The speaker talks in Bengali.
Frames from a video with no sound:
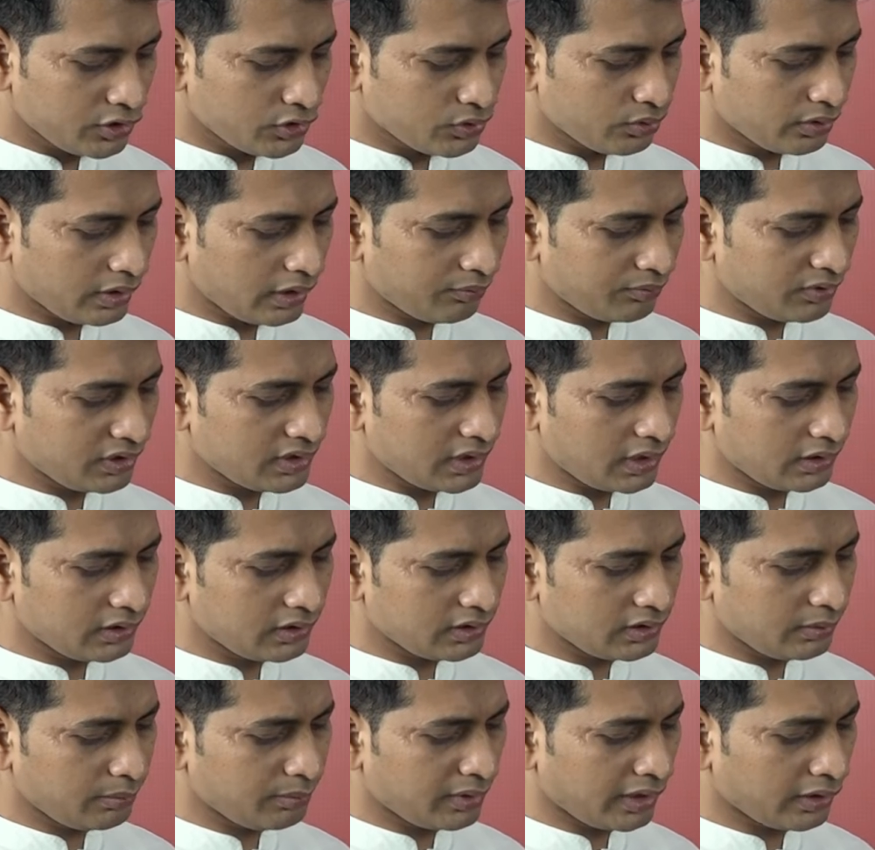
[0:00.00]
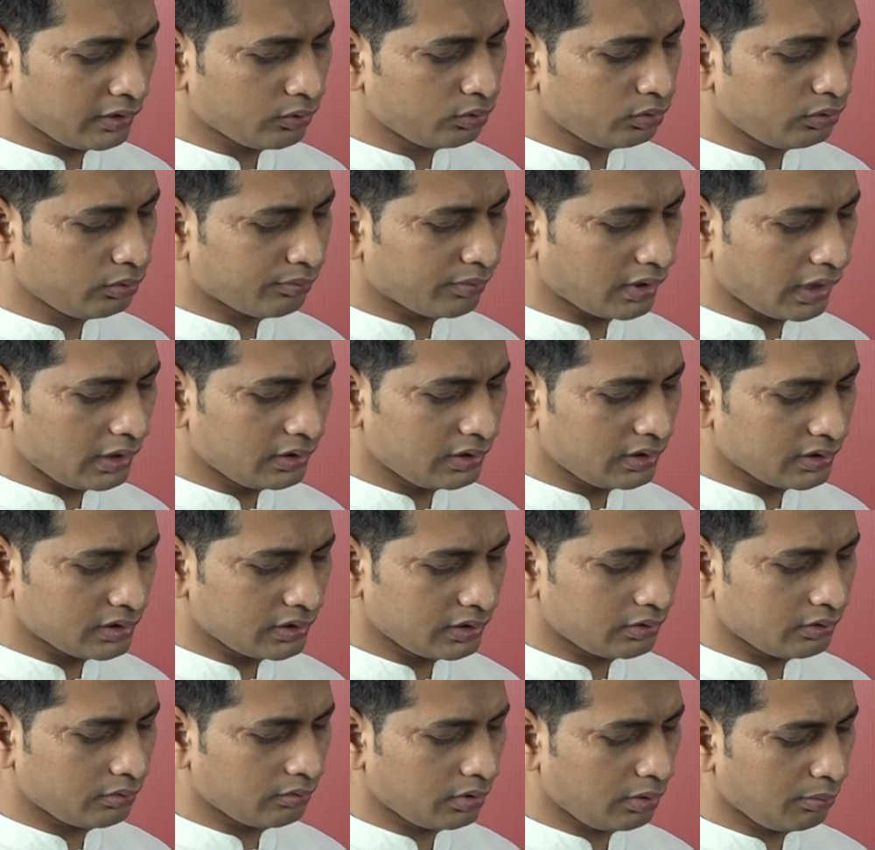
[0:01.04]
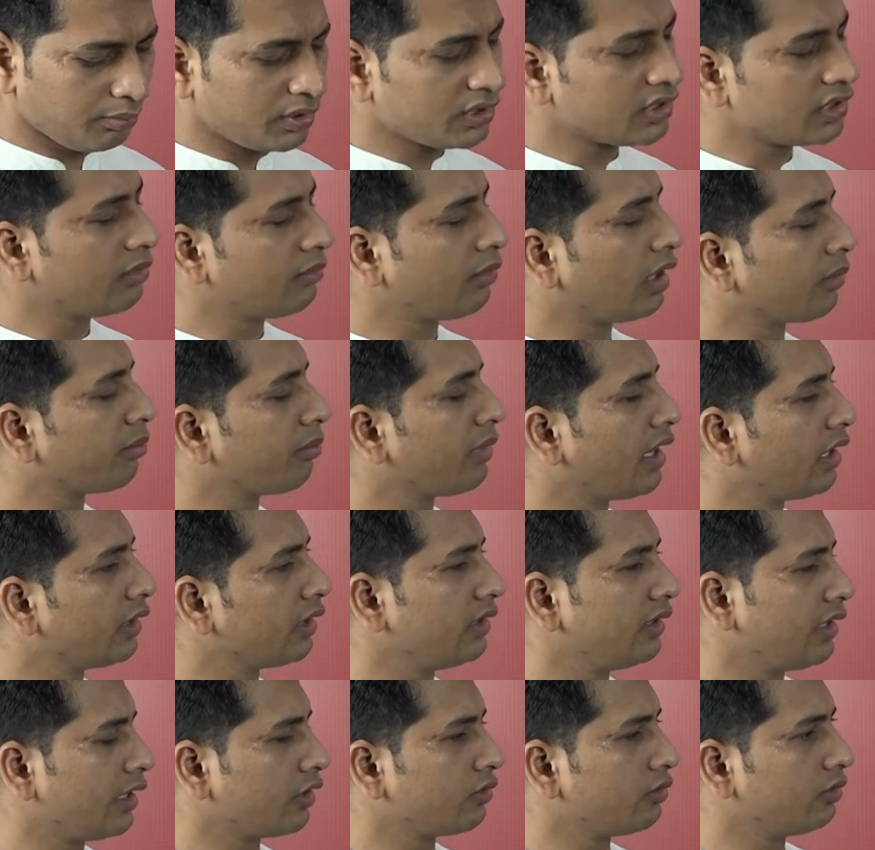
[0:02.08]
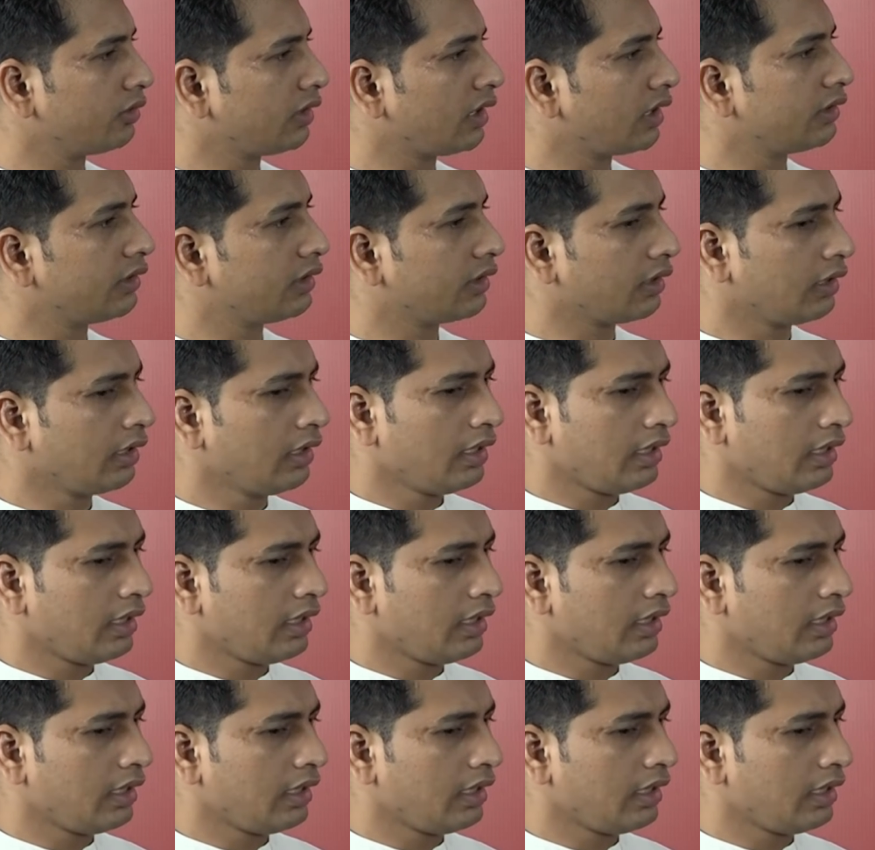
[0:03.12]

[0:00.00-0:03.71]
একই সঙ্গে আপনি জানেন যে ব্যাংকগুলো প্রায় দেশের বেশিরভাগ ব্যাংকই এখন তাদের